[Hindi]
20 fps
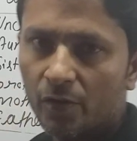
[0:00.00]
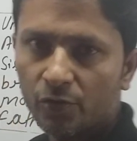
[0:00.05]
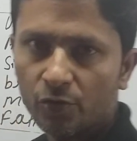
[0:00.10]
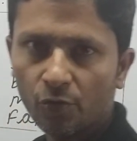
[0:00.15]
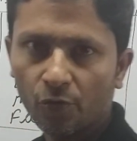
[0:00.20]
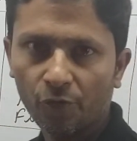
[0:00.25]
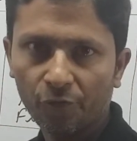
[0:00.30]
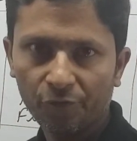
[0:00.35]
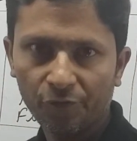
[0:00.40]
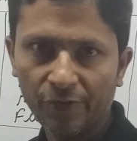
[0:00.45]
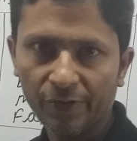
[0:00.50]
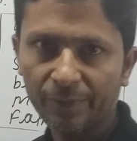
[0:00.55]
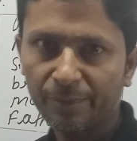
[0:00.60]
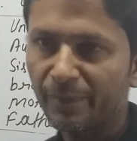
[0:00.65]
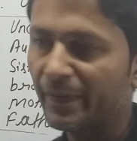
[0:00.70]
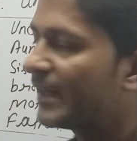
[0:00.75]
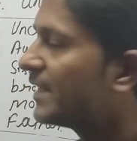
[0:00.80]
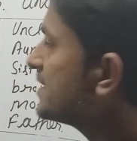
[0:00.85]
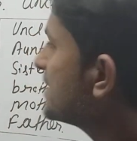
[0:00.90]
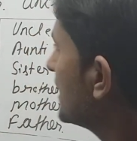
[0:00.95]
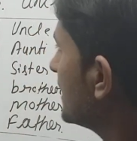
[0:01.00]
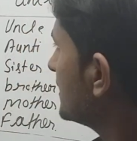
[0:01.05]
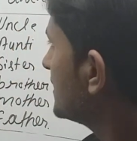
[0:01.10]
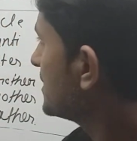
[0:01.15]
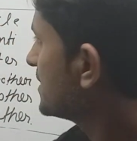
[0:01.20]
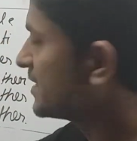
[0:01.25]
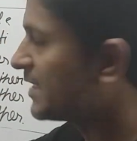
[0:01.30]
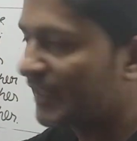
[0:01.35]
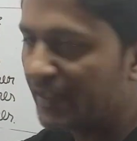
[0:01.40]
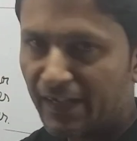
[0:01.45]
तो फिर मेरे
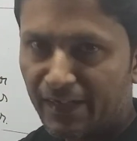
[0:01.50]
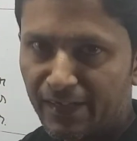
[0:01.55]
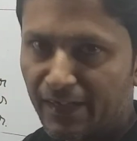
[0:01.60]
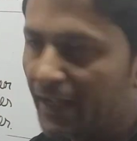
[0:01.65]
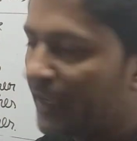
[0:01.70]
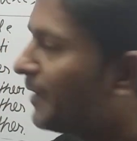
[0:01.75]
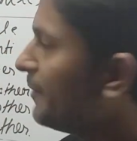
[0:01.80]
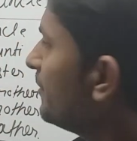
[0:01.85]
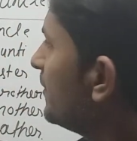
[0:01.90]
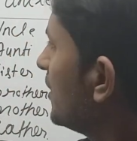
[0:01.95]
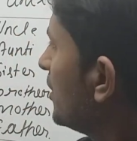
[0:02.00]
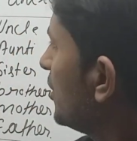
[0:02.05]
साथ सेकेंड टाइम